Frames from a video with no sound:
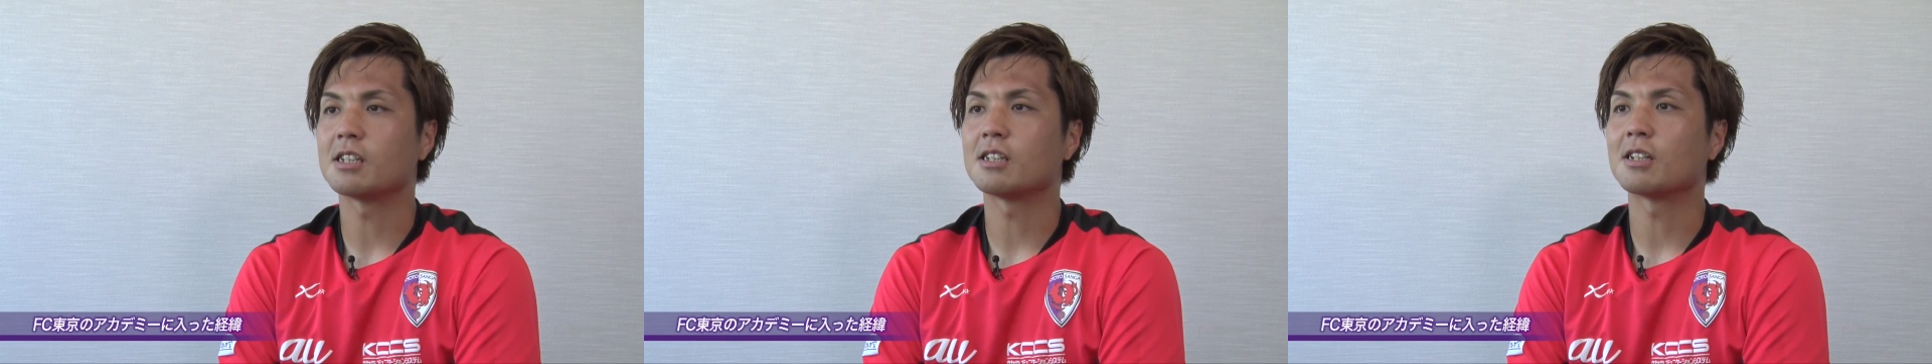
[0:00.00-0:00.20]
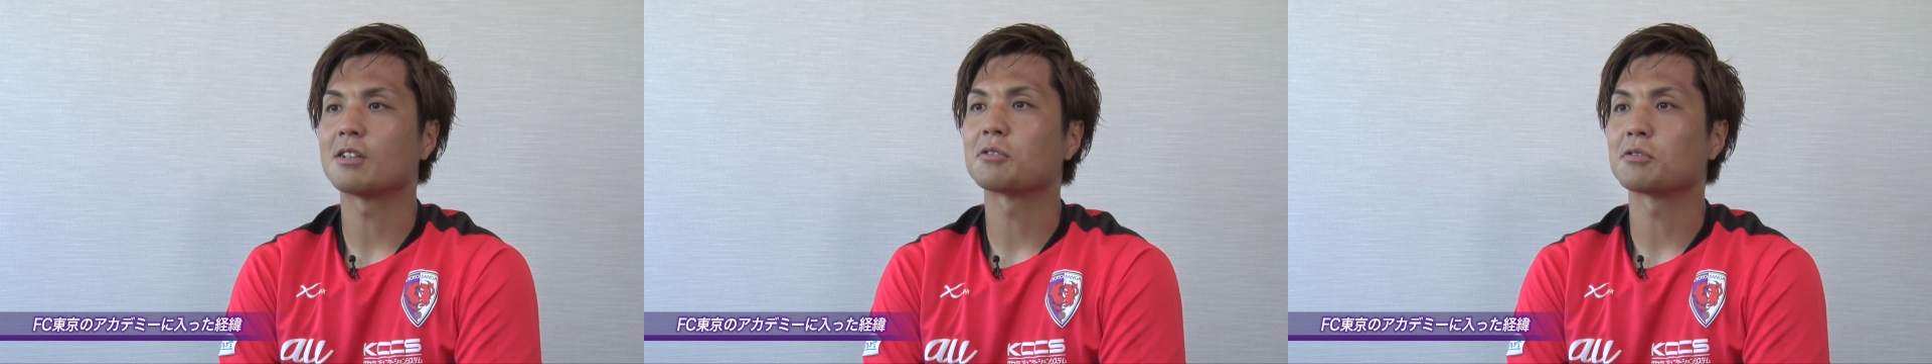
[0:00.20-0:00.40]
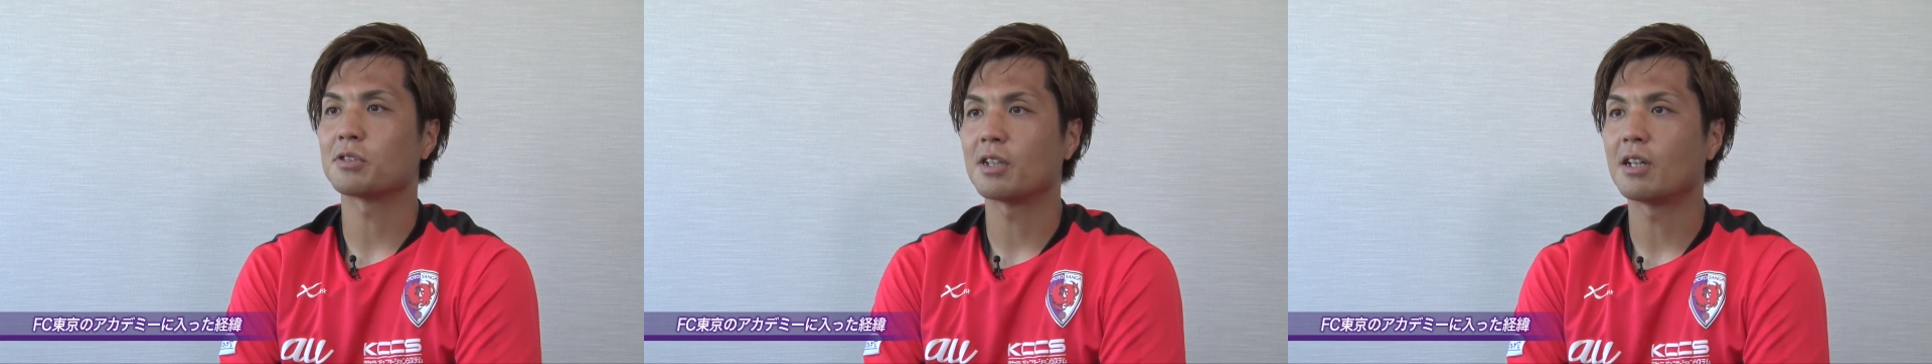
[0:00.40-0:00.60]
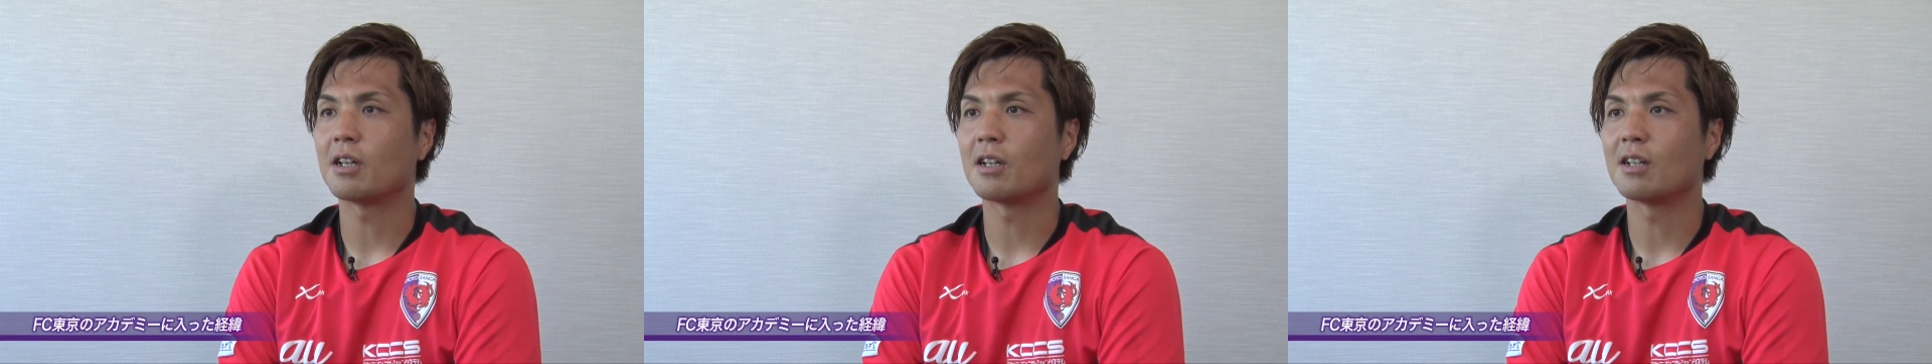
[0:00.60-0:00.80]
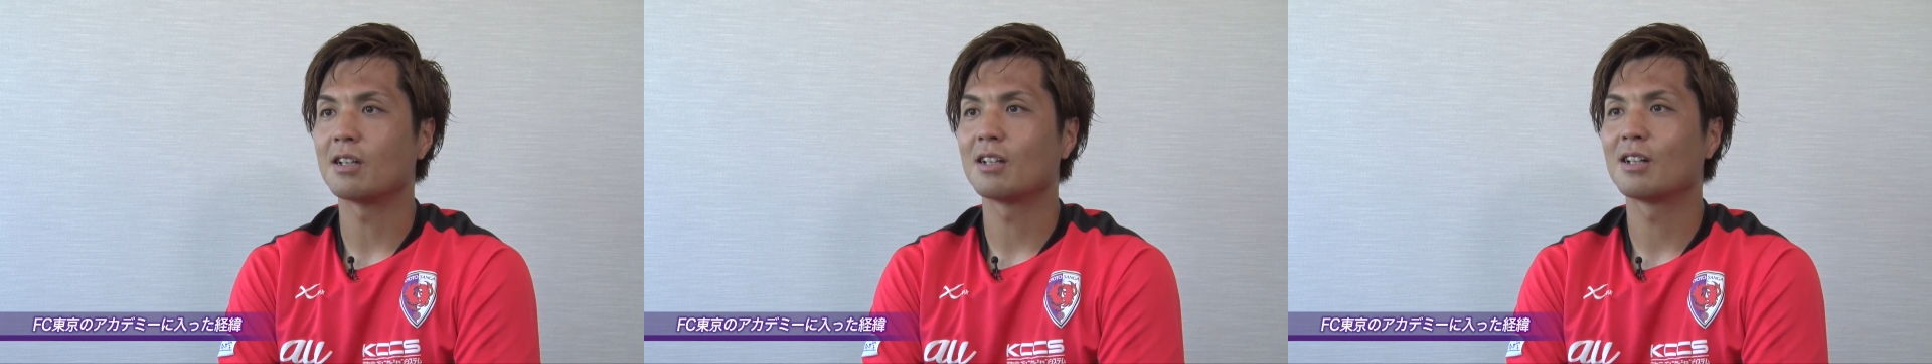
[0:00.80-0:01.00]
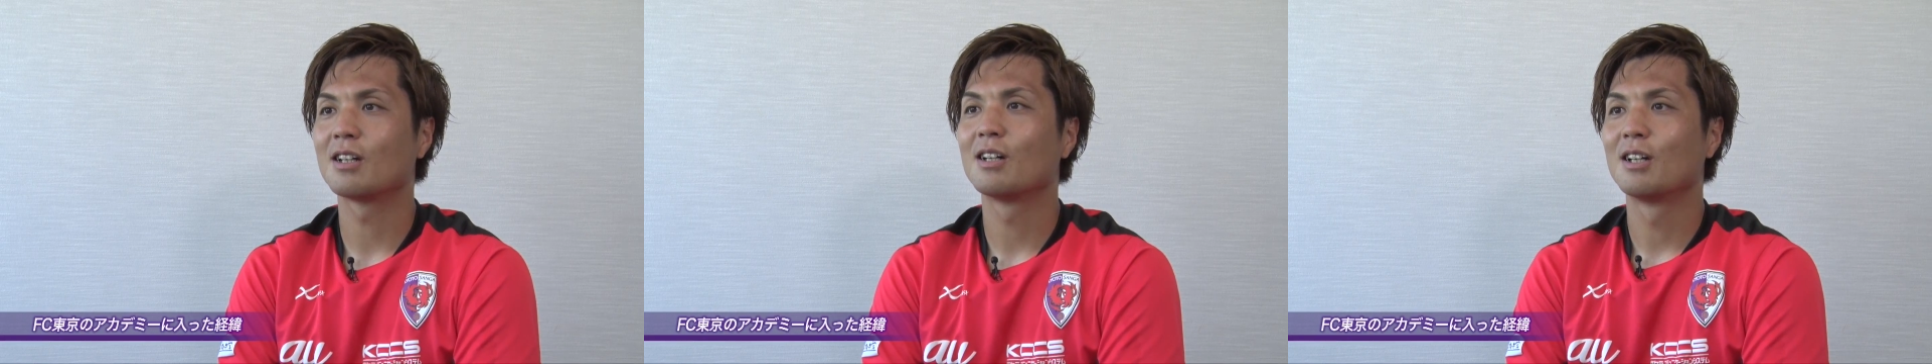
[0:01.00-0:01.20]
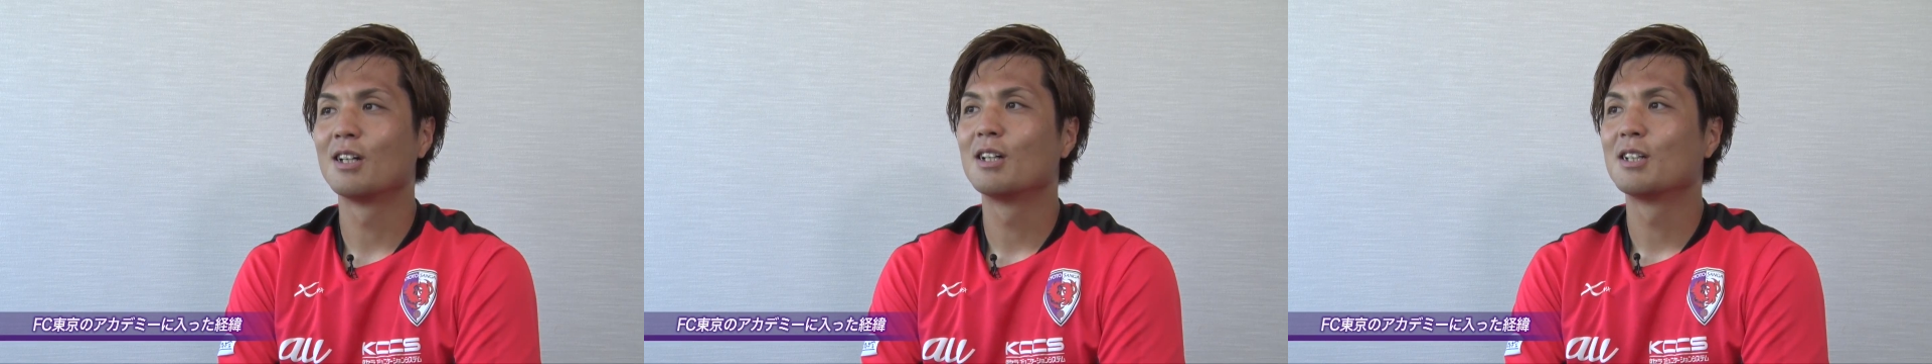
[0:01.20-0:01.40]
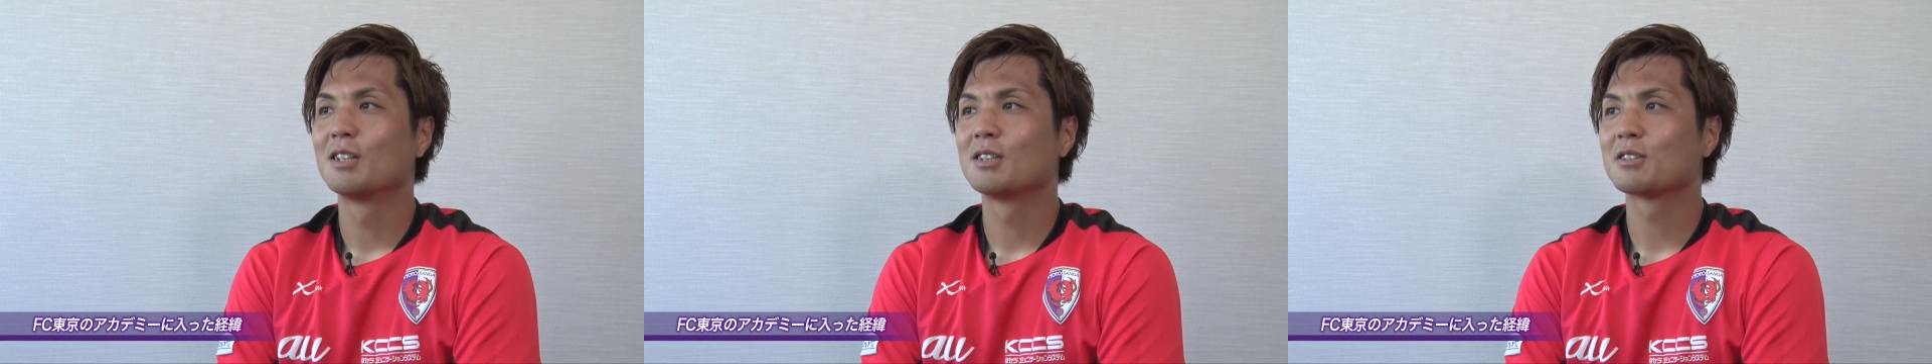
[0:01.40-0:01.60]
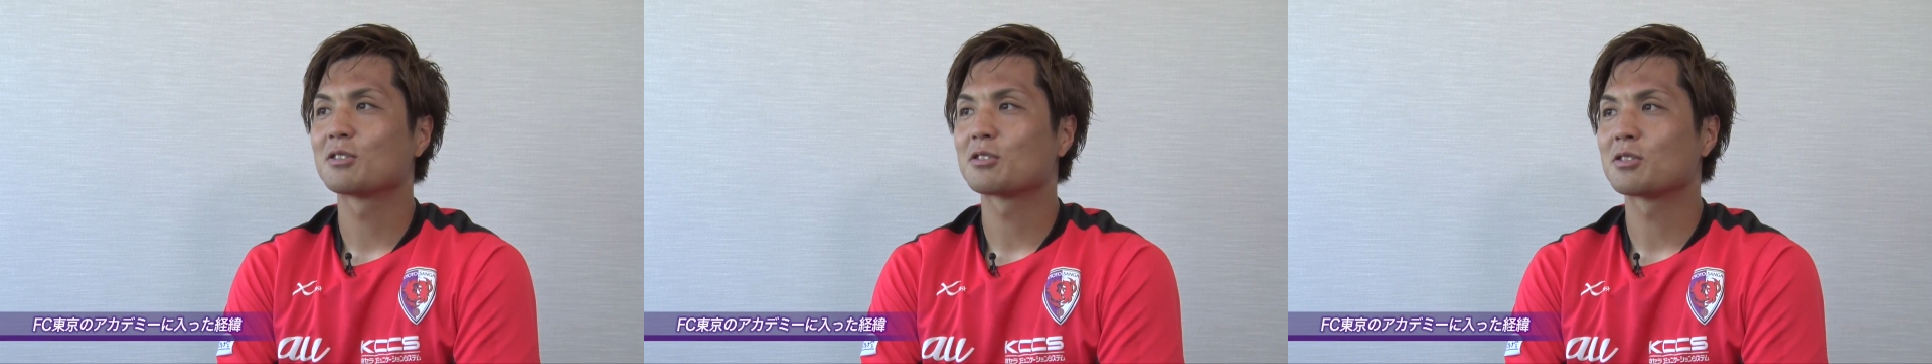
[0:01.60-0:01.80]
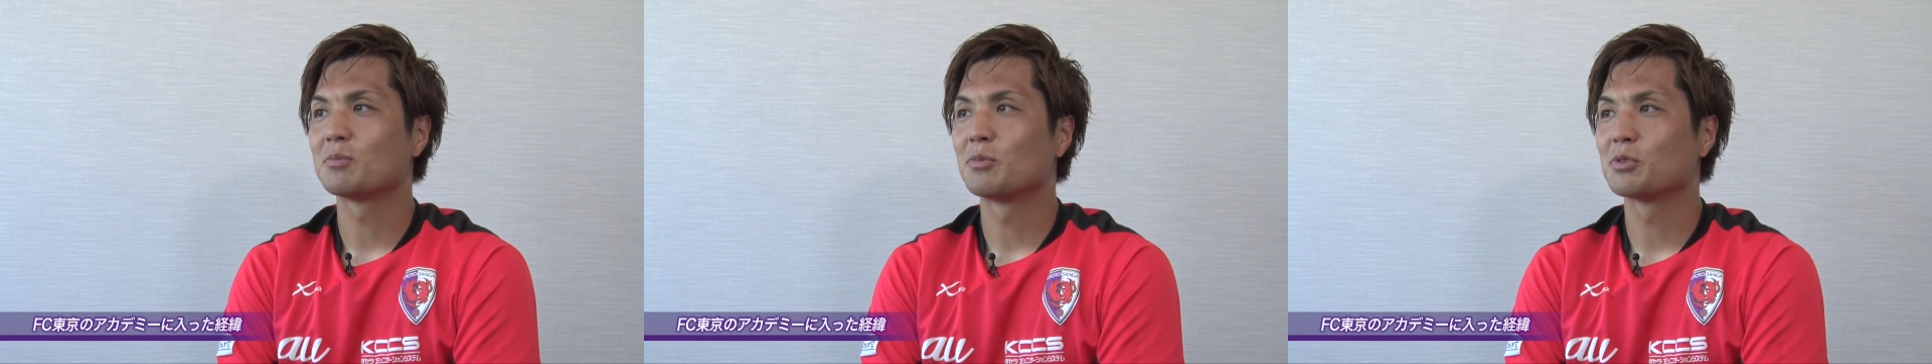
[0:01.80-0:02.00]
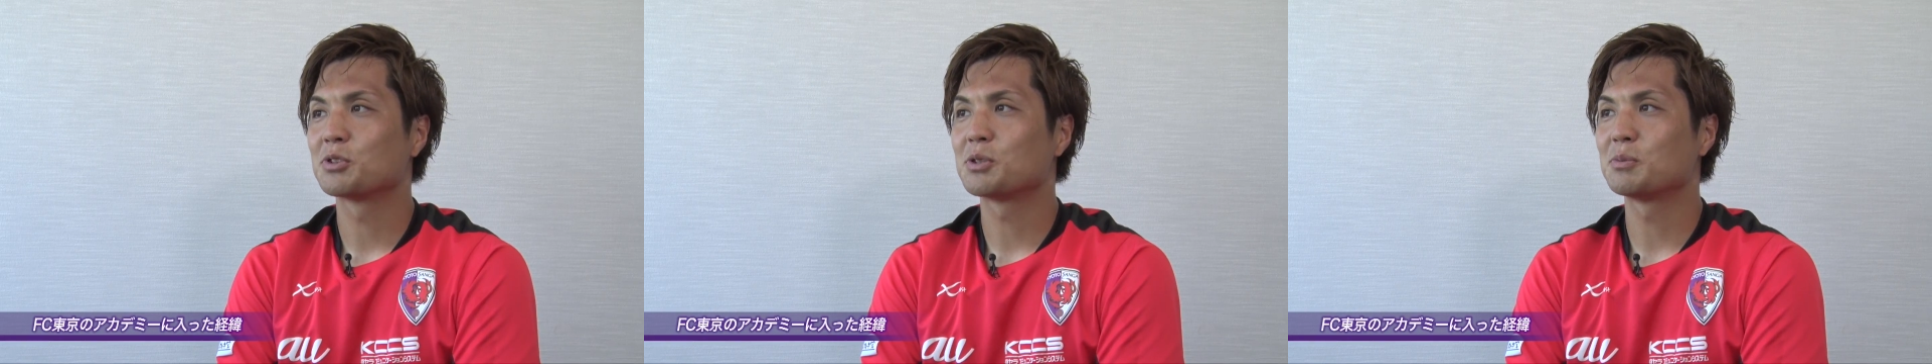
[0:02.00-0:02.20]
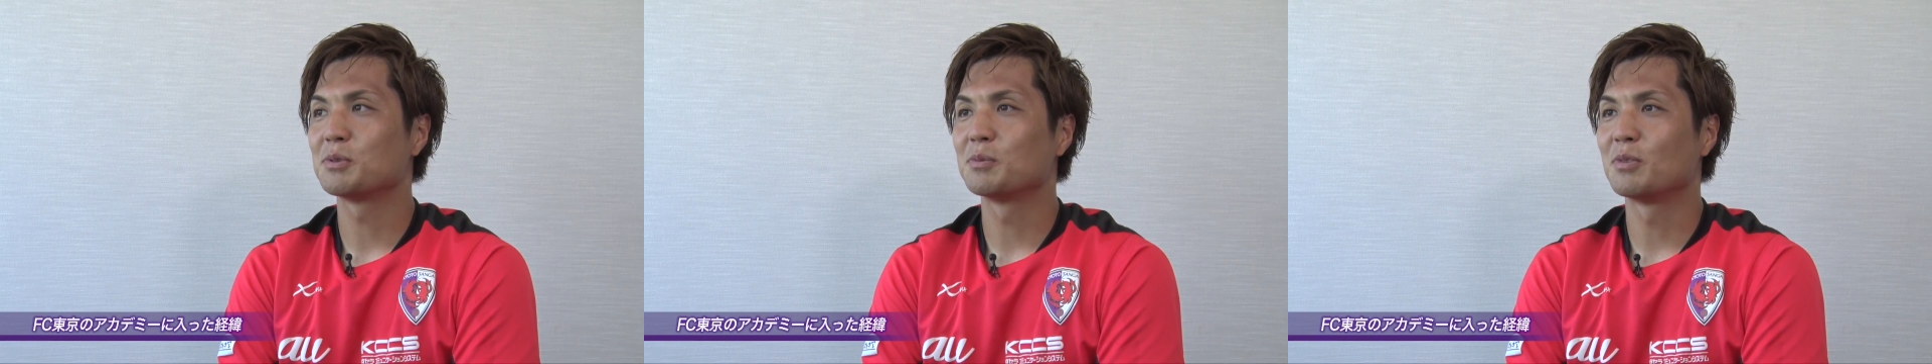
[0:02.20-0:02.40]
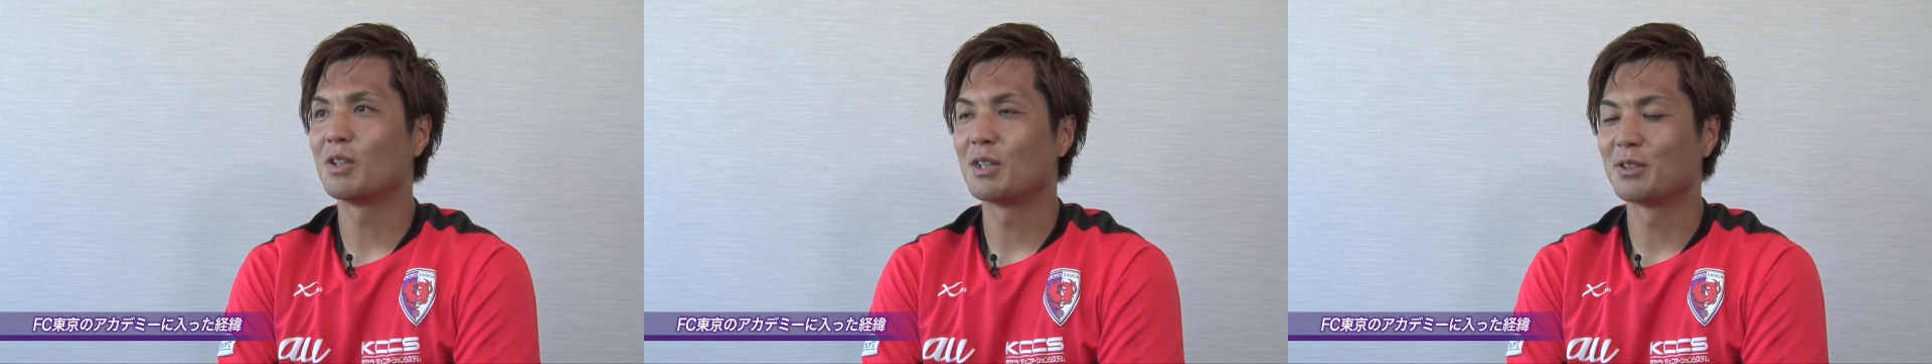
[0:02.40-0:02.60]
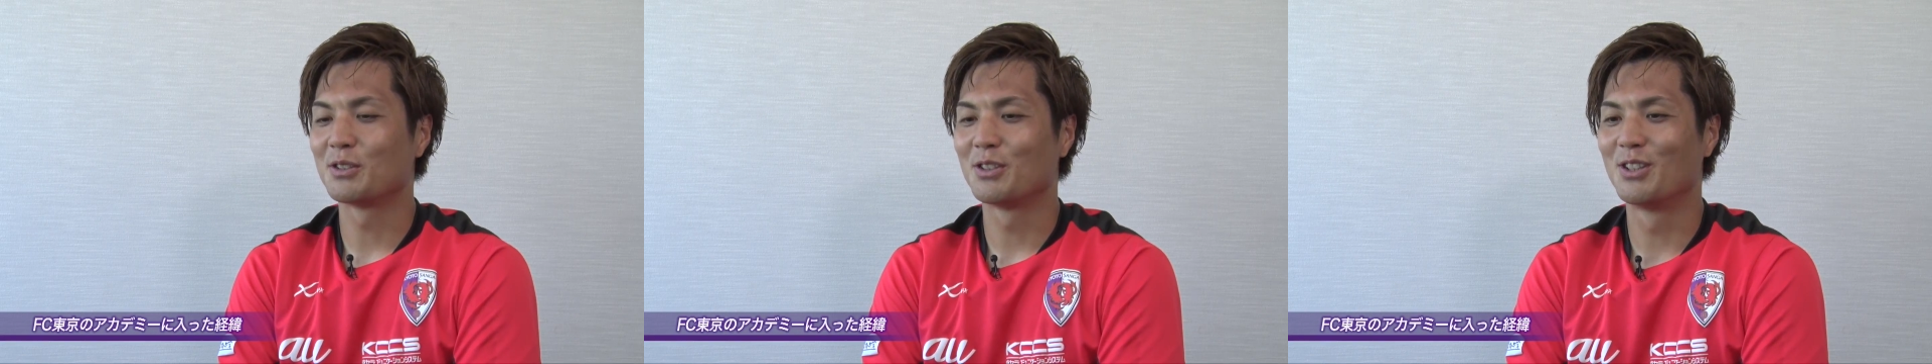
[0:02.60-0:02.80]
てたので、そうそう、もう自分も